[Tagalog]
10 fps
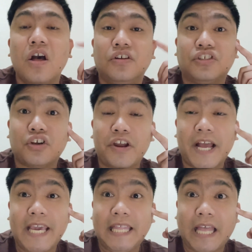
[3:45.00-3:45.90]
So
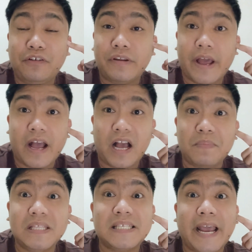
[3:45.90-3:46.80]
nakita nyo na ang
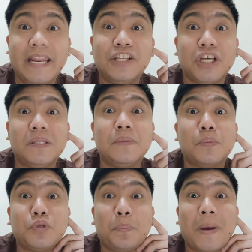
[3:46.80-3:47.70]
mensahe ni Chance
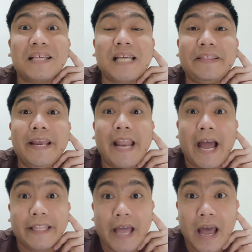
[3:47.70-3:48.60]
Supsup para sa ating
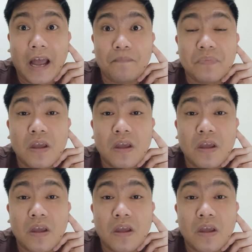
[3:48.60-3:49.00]
lahat ha.